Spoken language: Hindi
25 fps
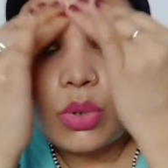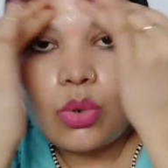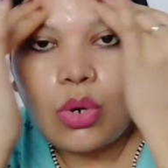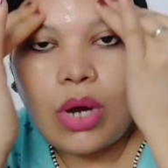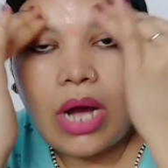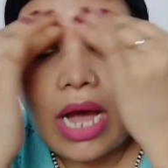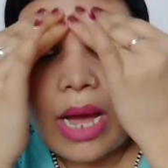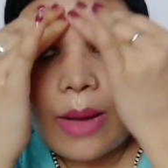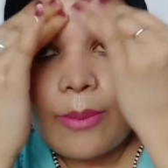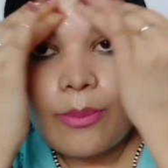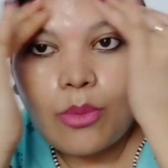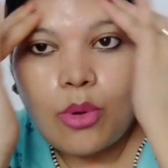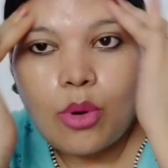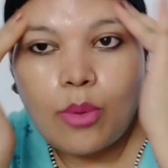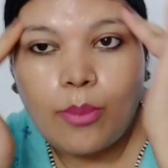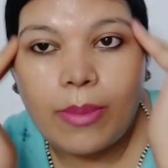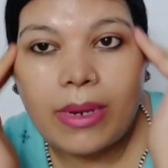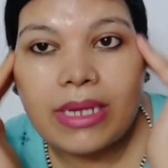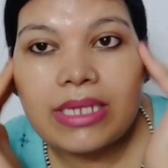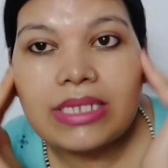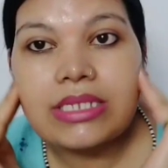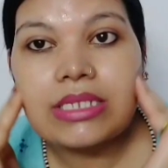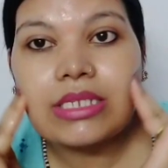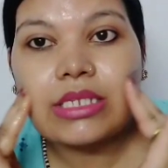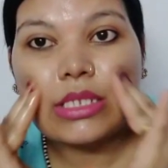तो आपको
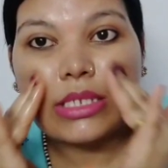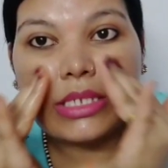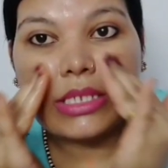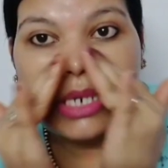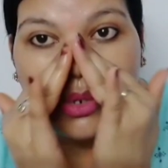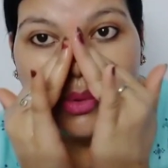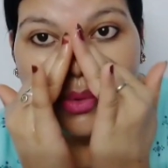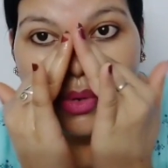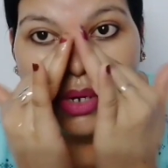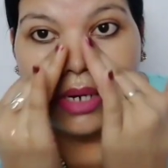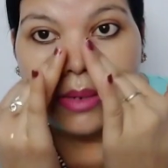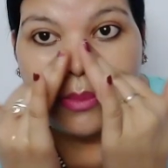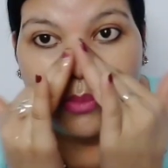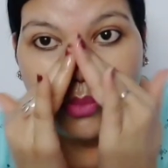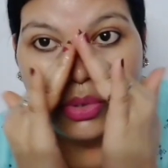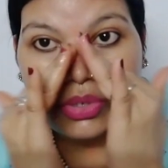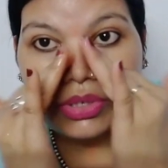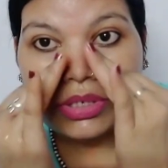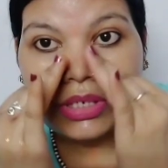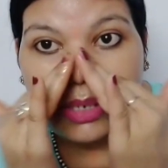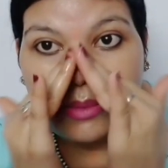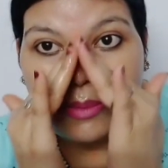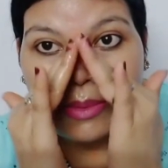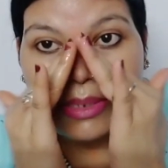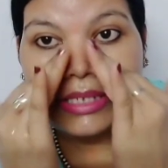बस सर्कुलर
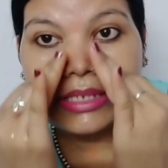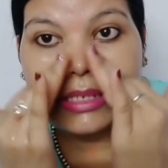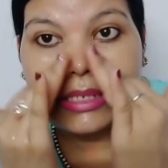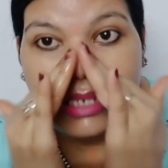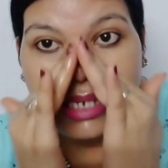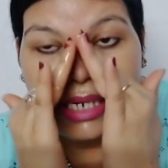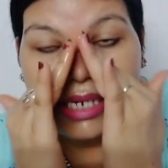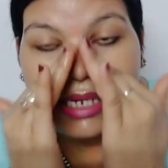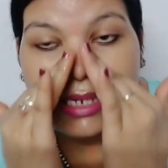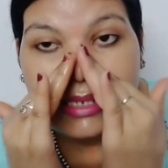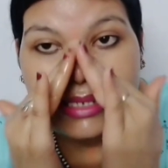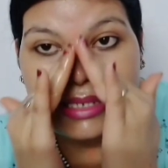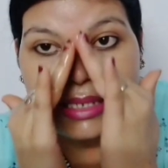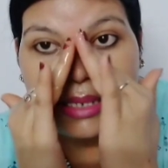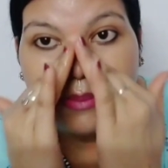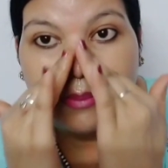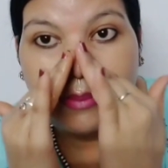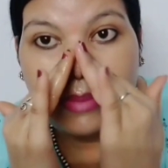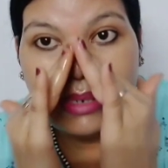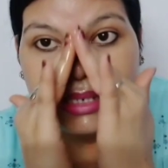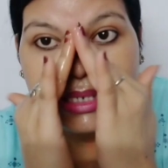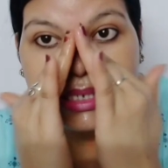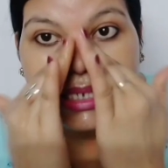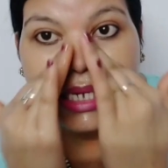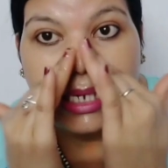मोशन में इस तरीके से
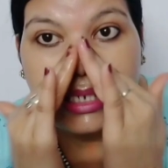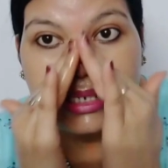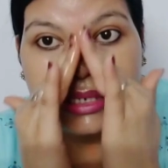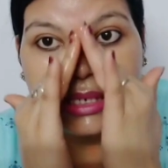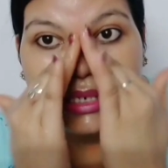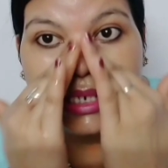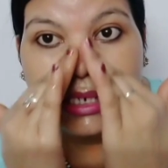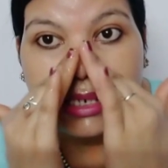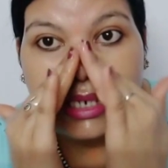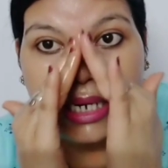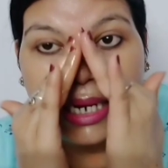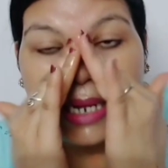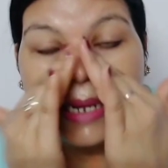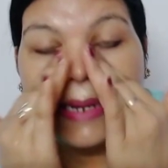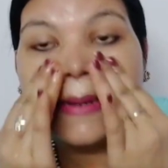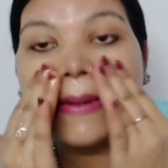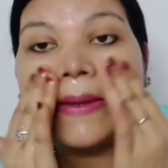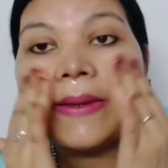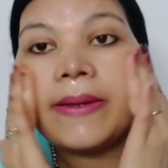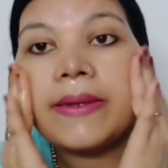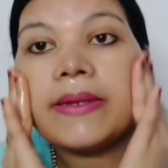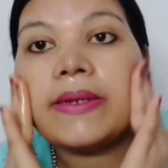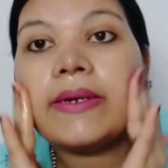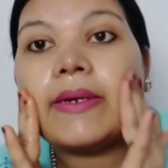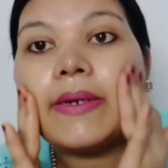मसाज करना है
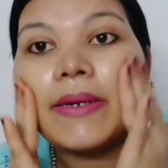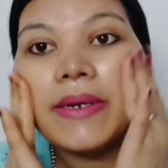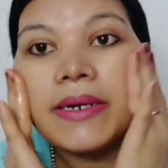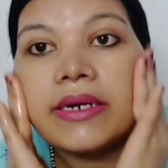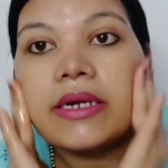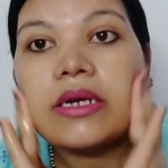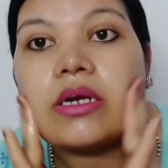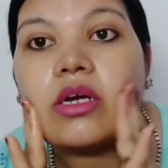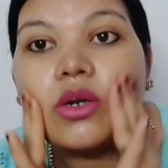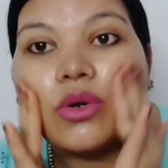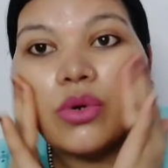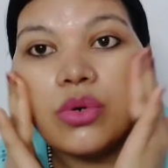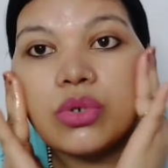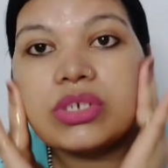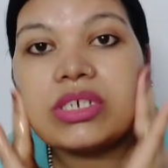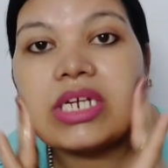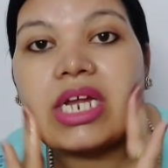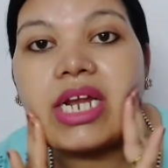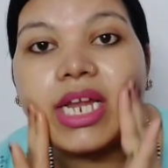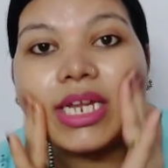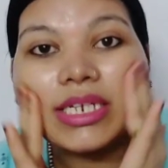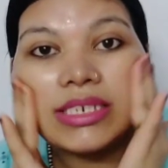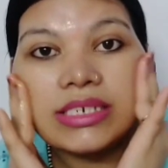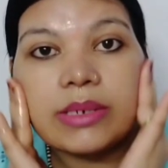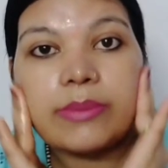
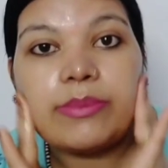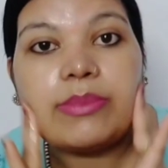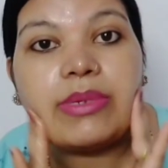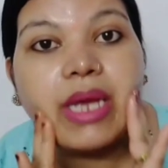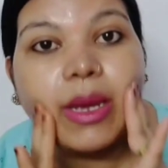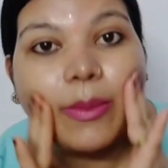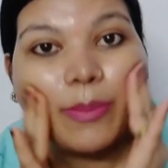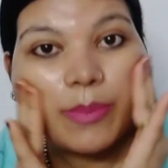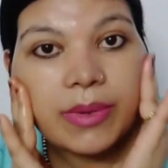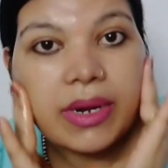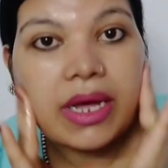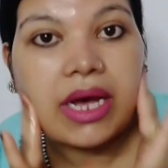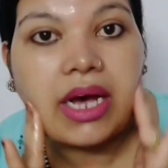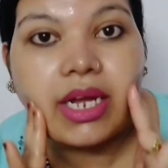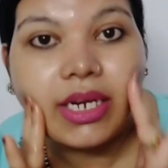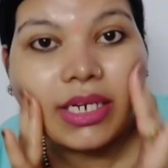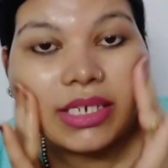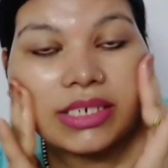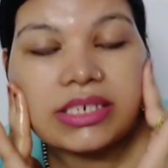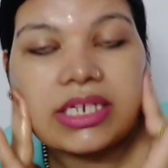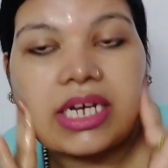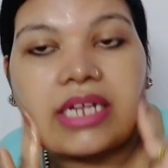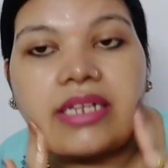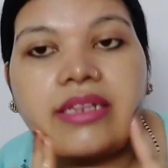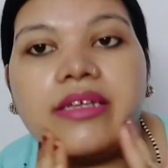रोज़ाना जब भी आप
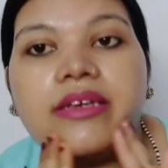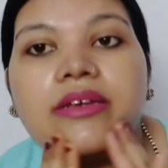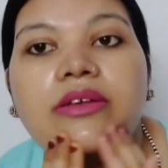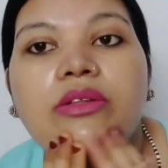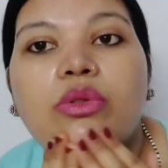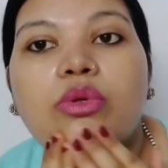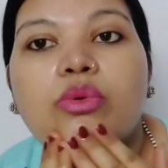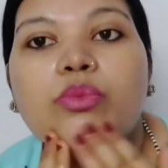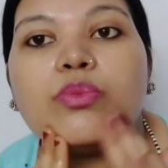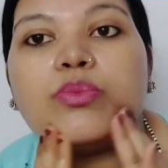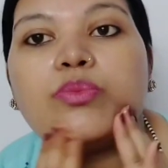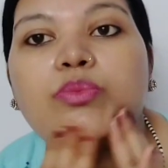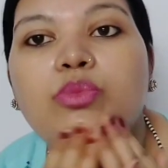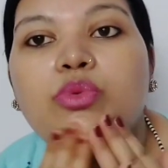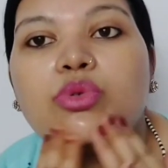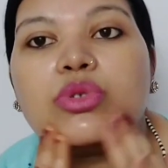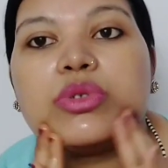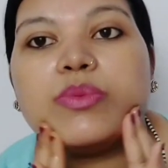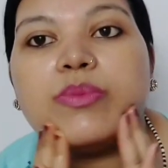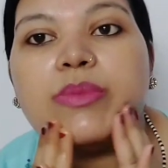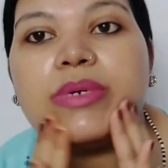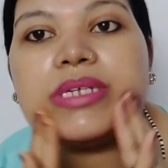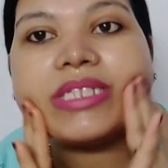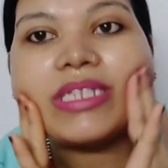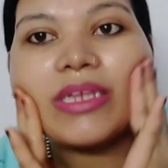नहाने जाते हैं तो
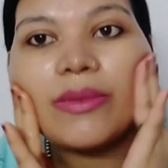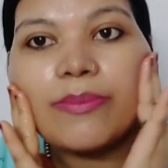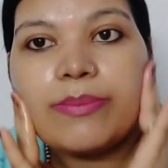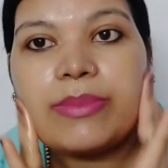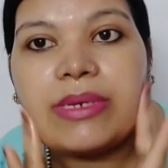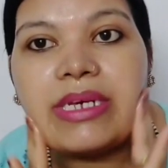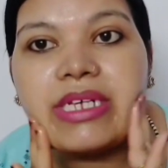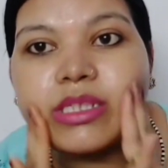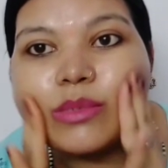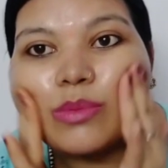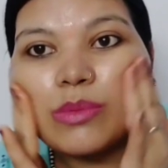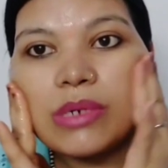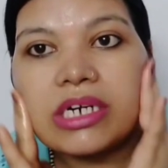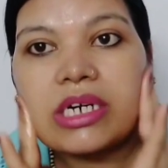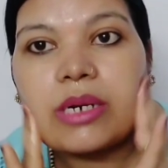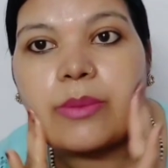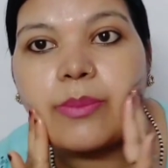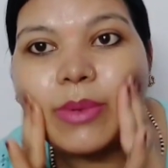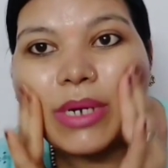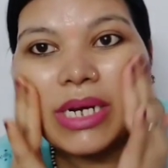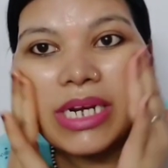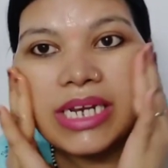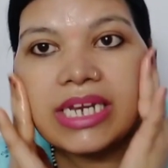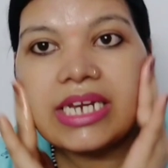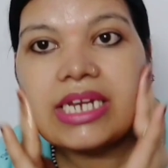उसमें से 20 मिनट
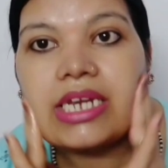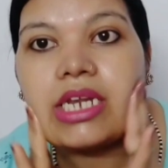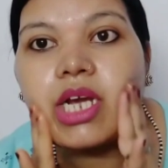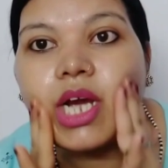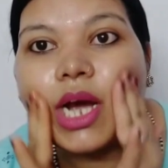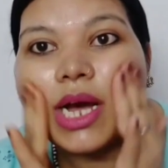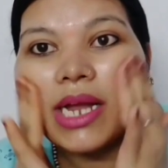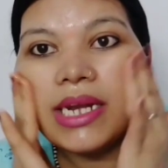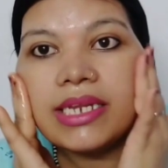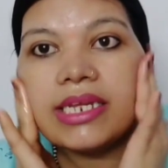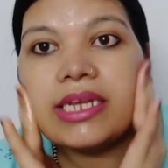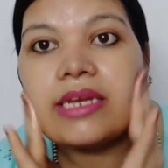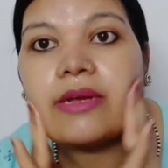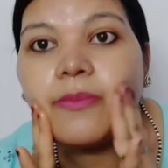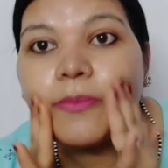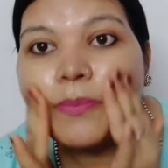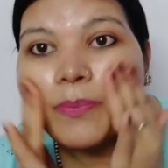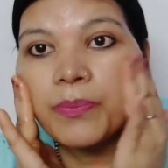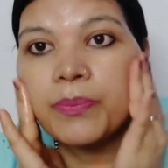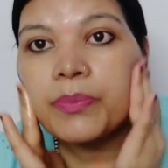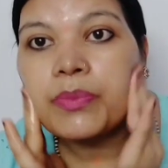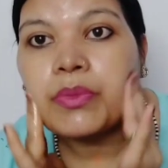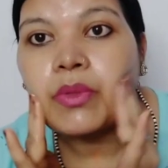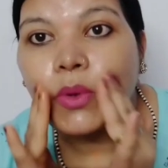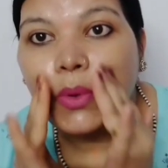अपने लिए निकालिए
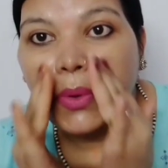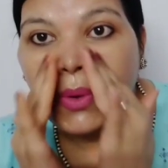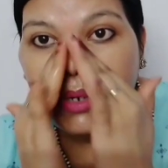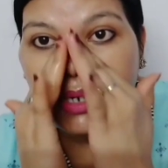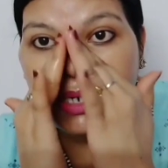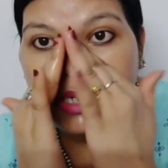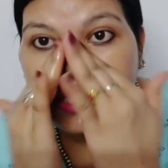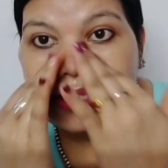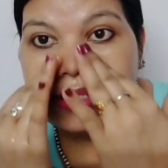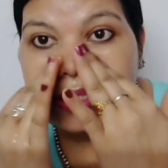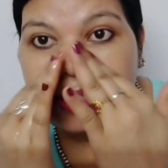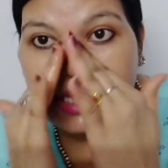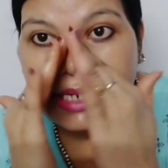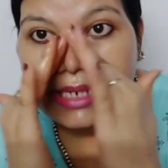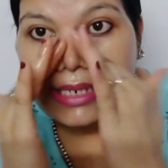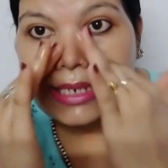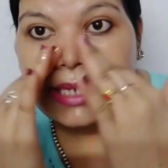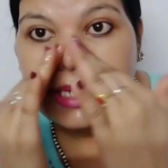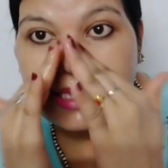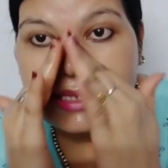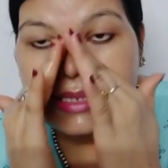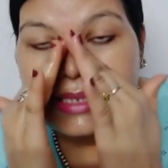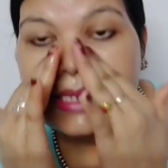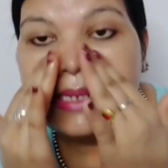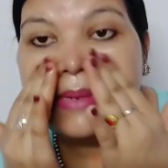और इस
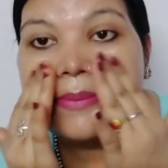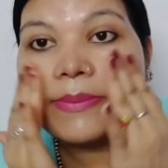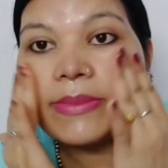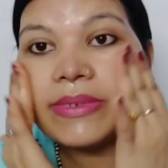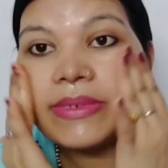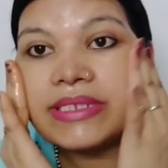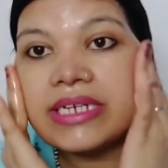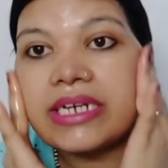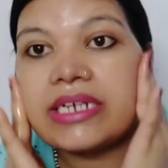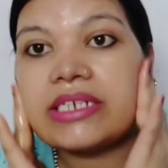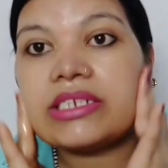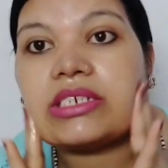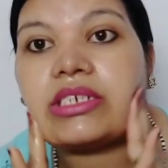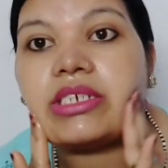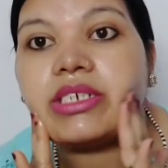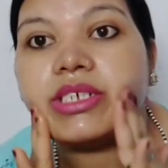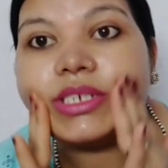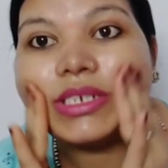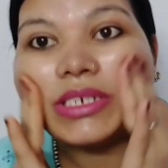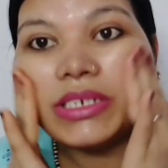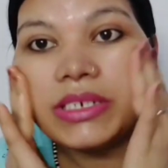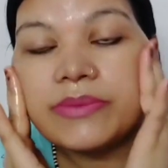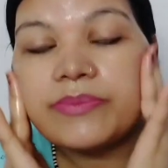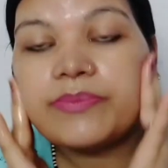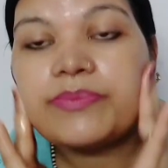तरीके से मसाज
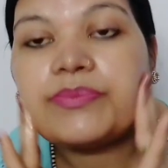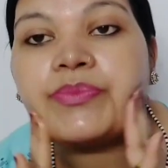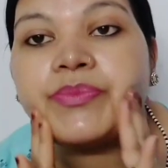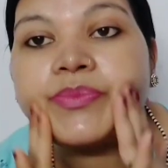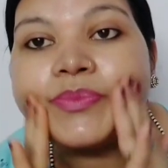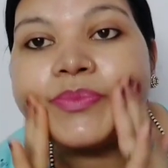कीजिए